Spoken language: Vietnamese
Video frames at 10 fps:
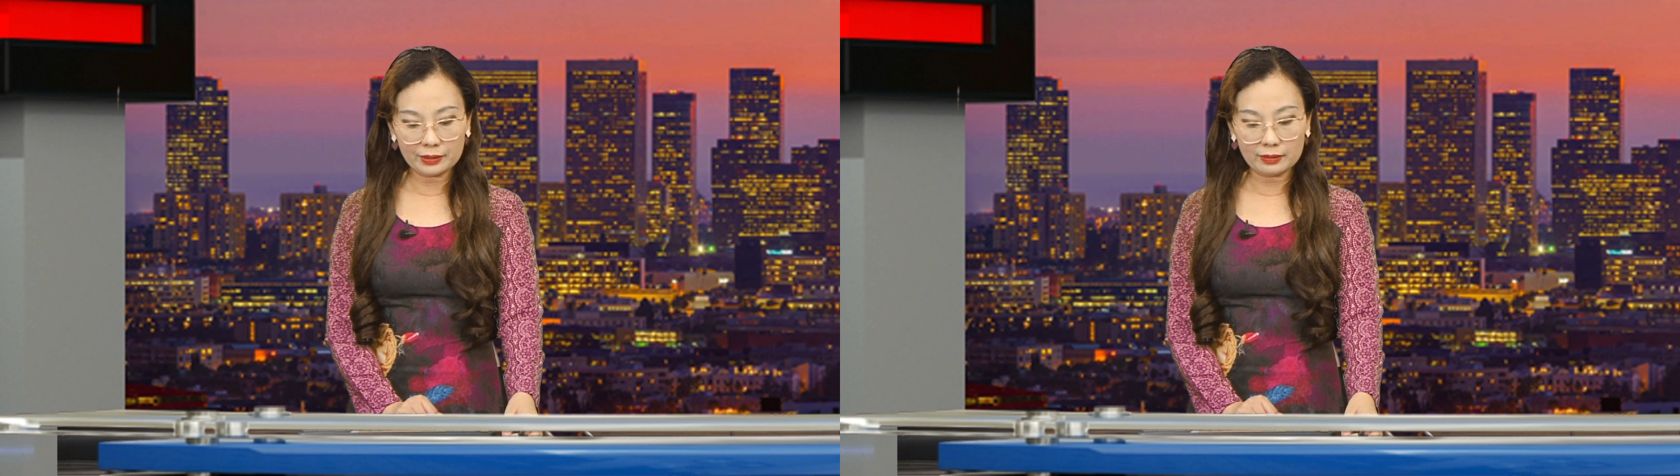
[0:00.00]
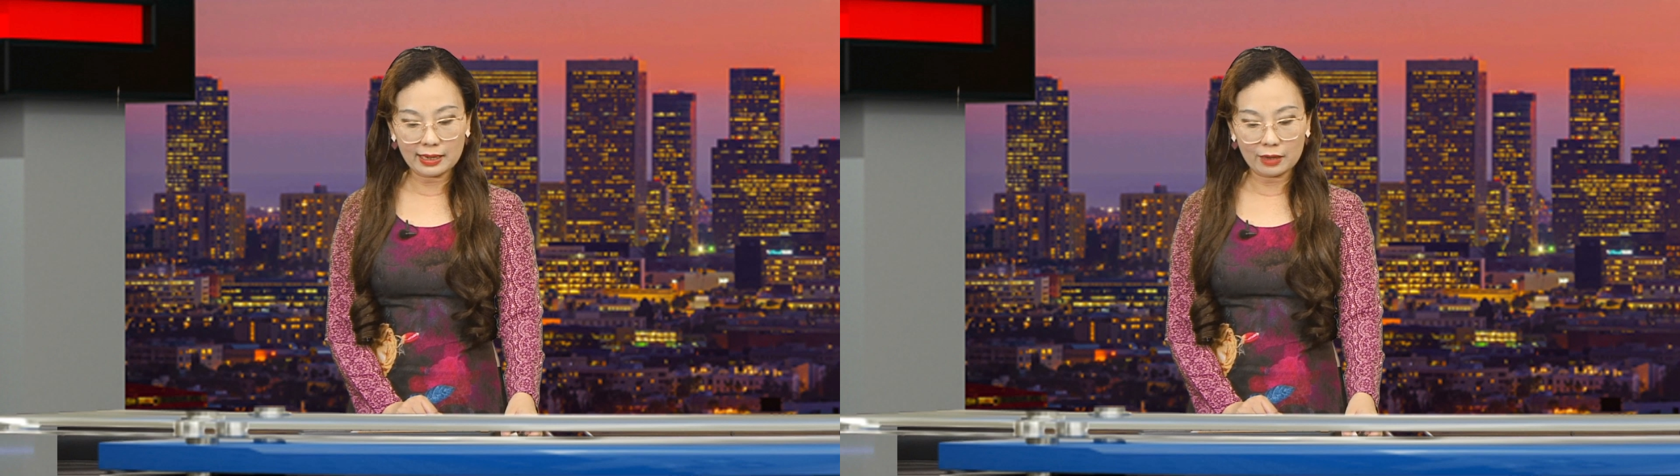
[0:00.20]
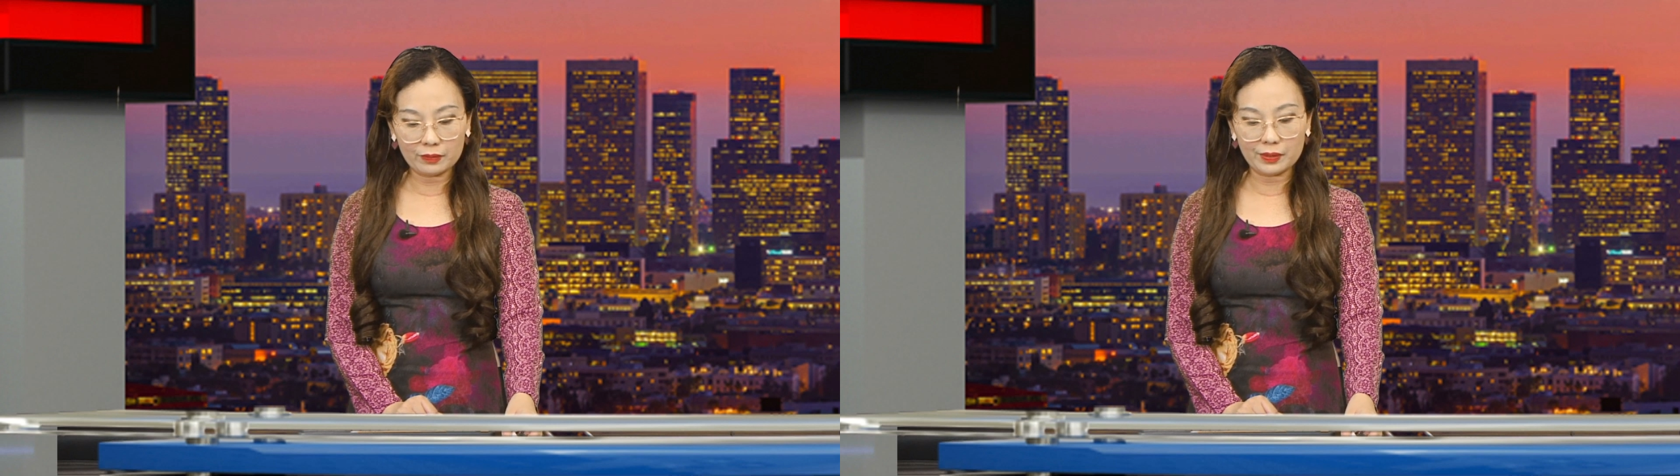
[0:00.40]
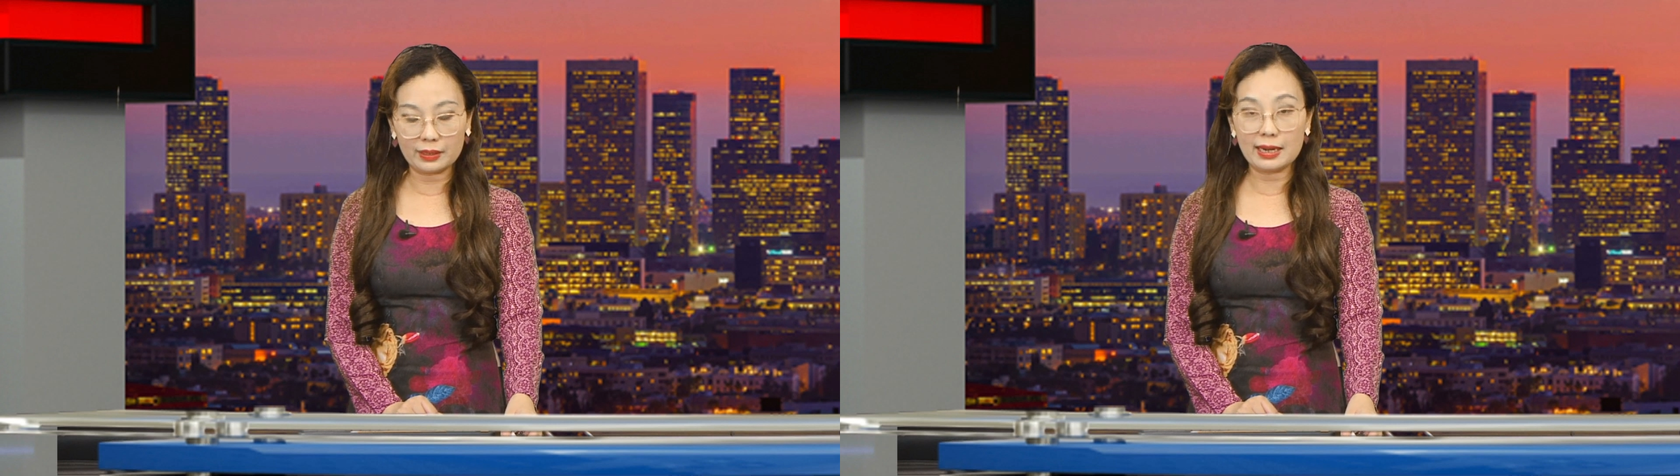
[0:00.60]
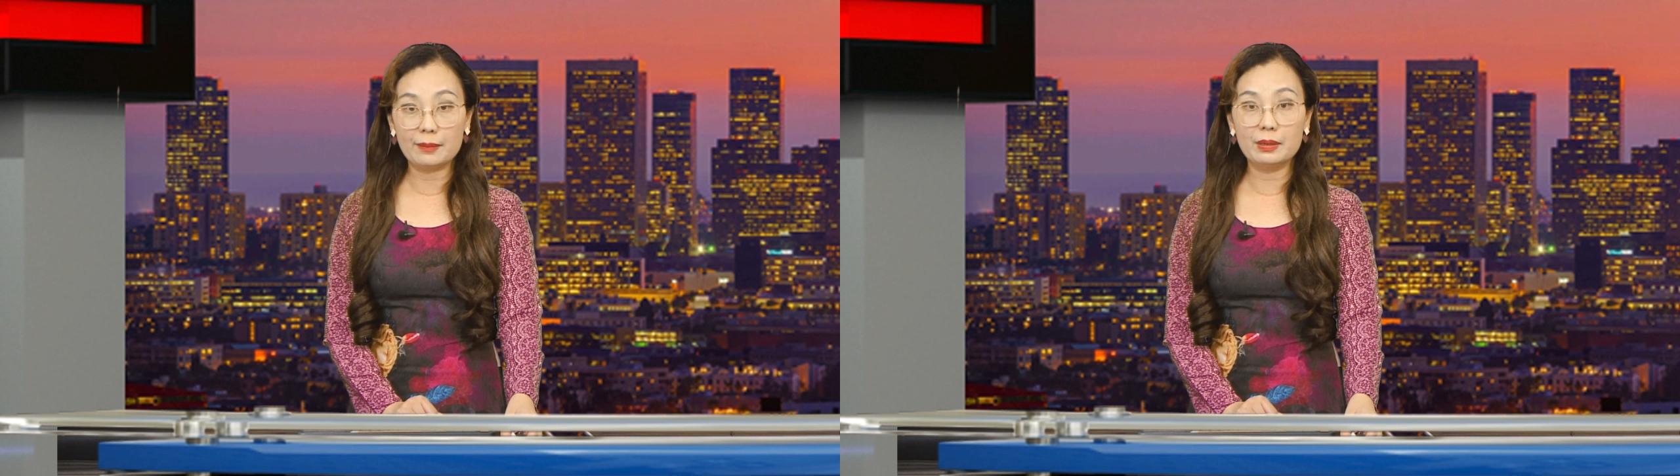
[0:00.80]
từ Lào về Việt
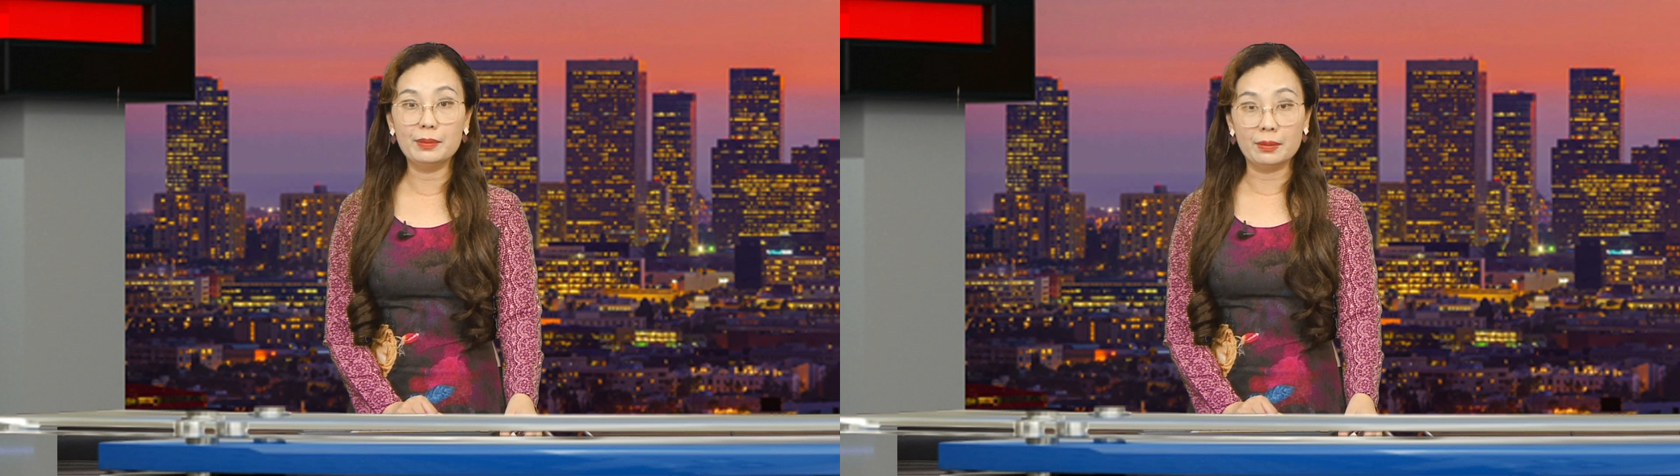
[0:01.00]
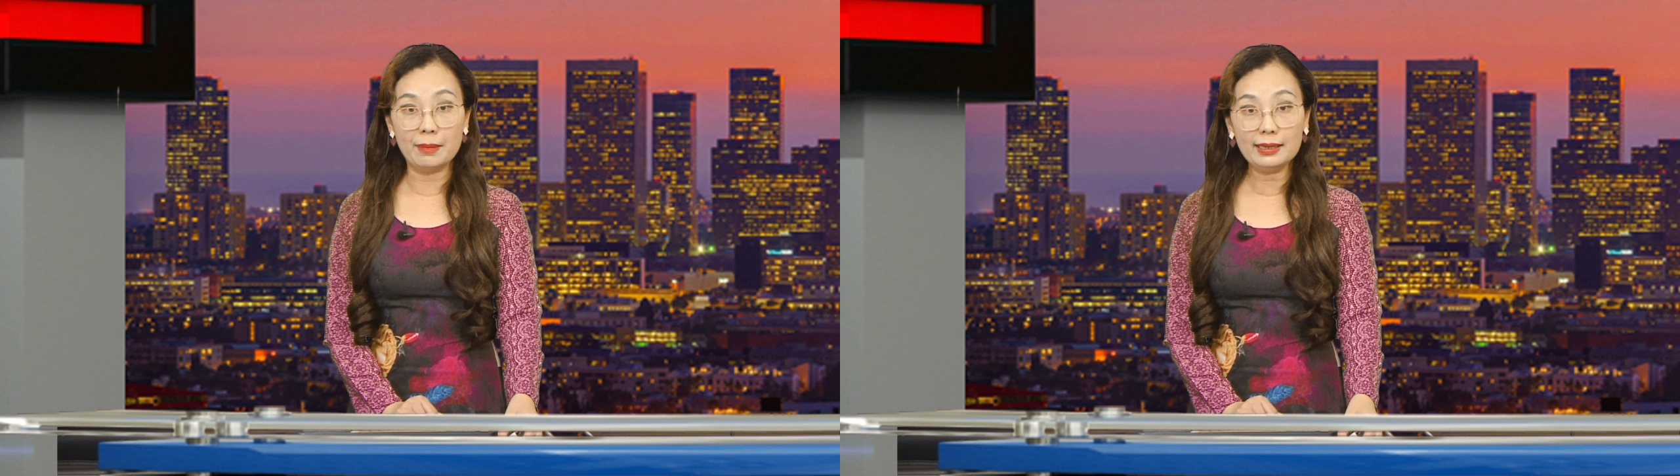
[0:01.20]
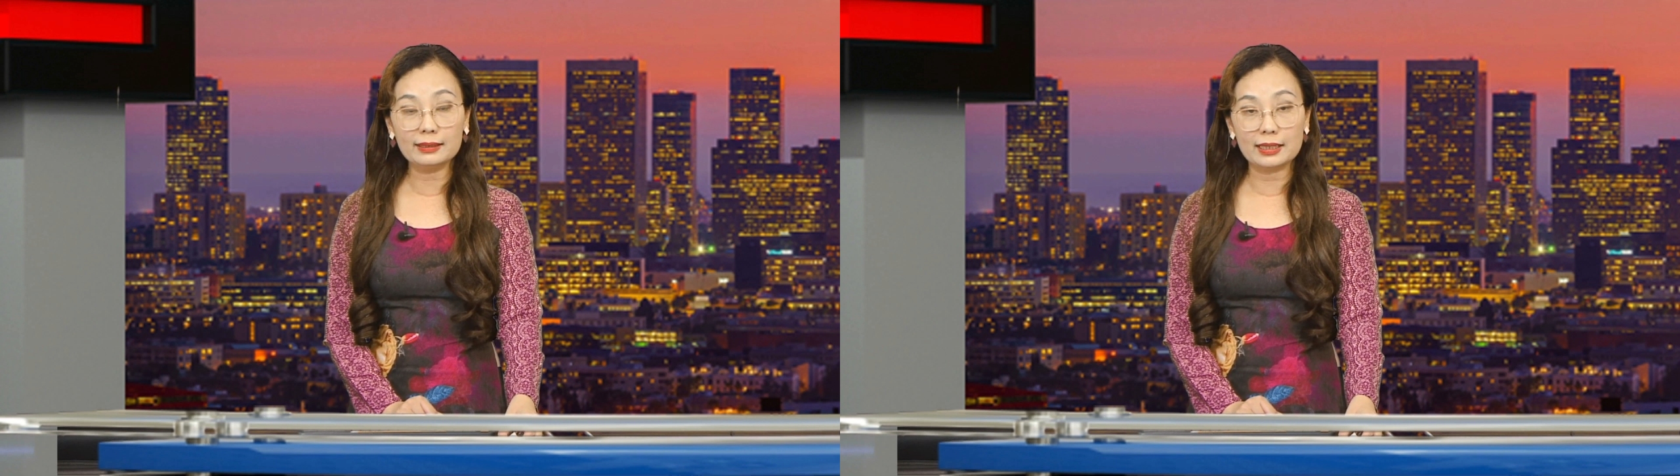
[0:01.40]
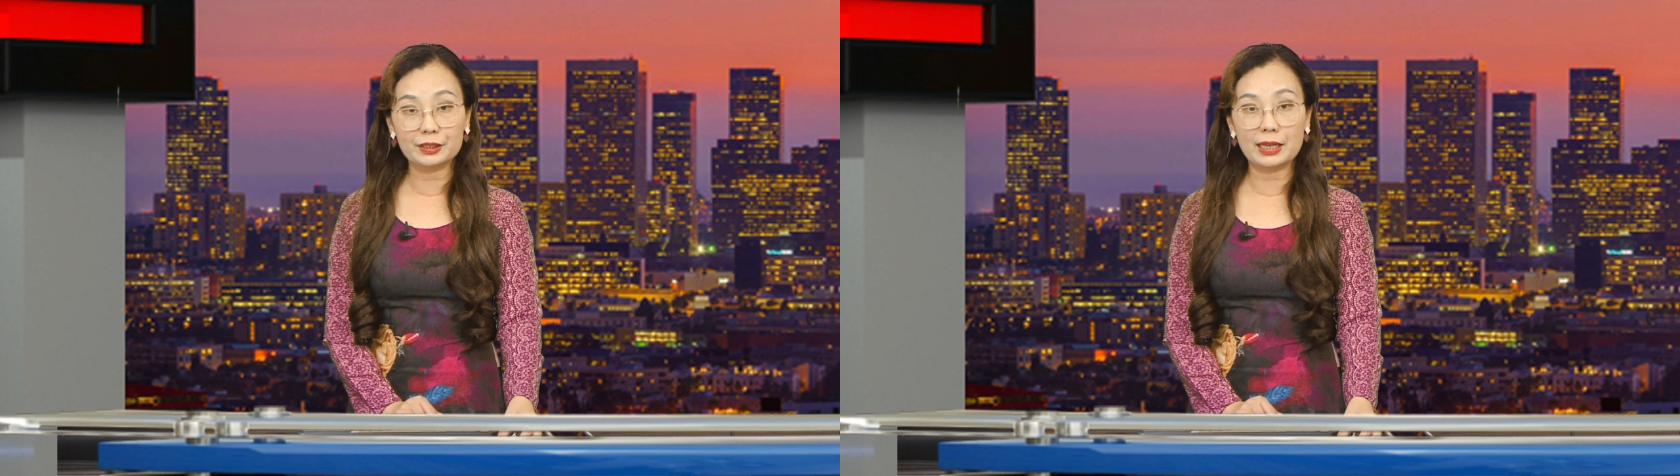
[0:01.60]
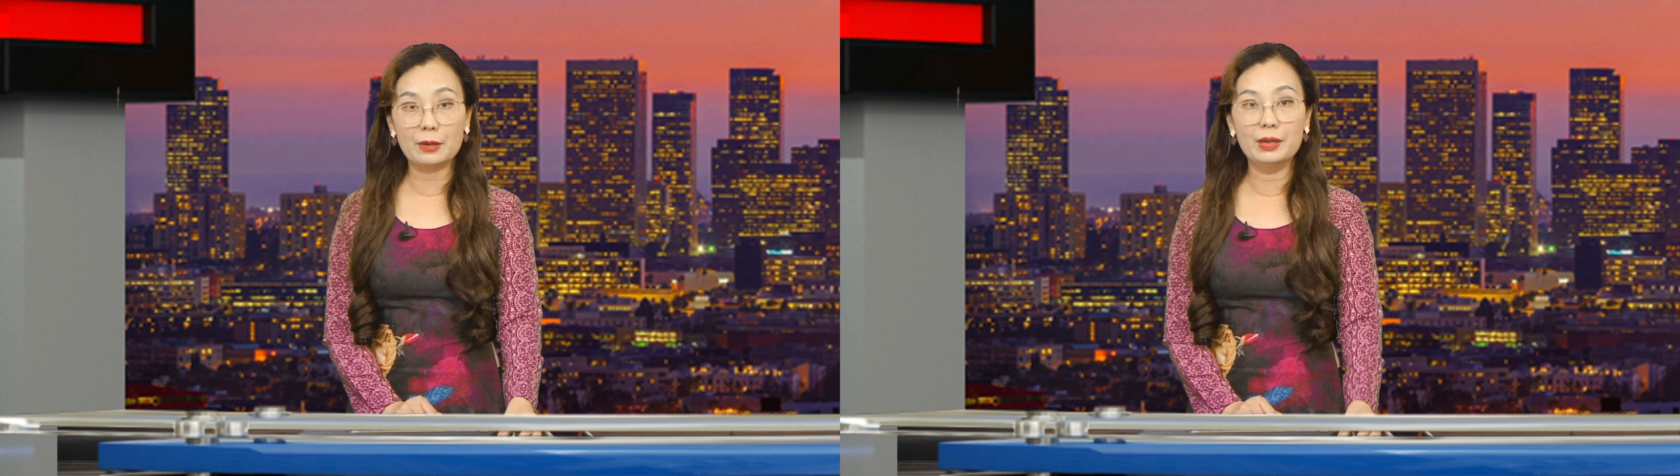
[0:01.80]
Nam đã bị bắt ra
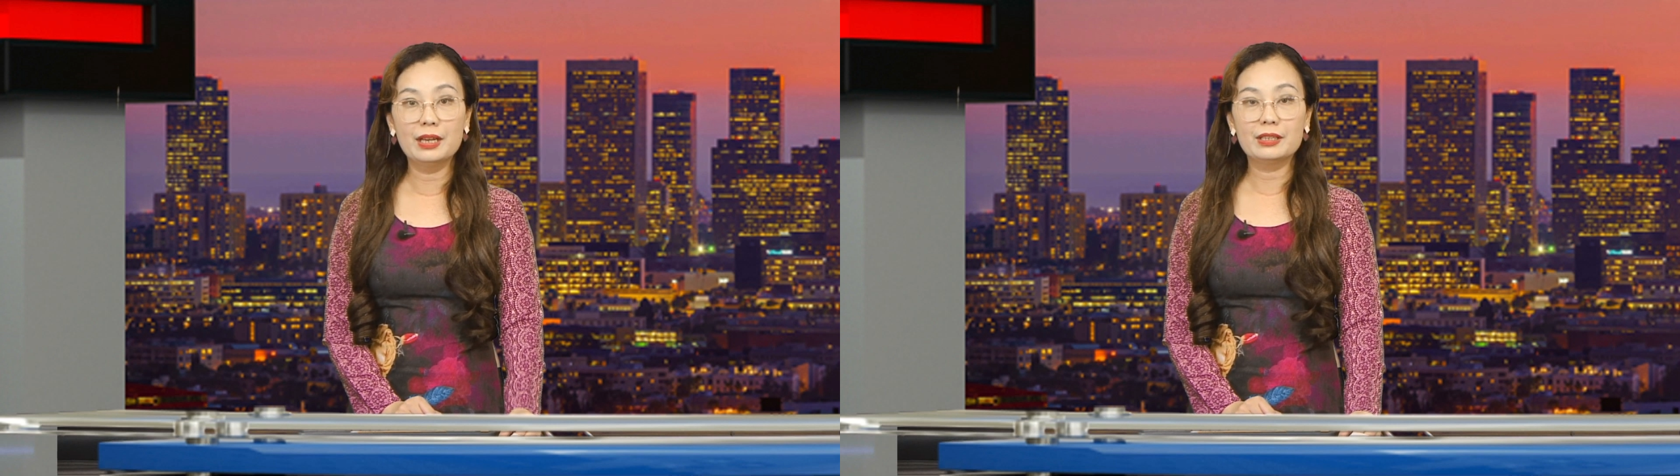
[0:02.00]
sao?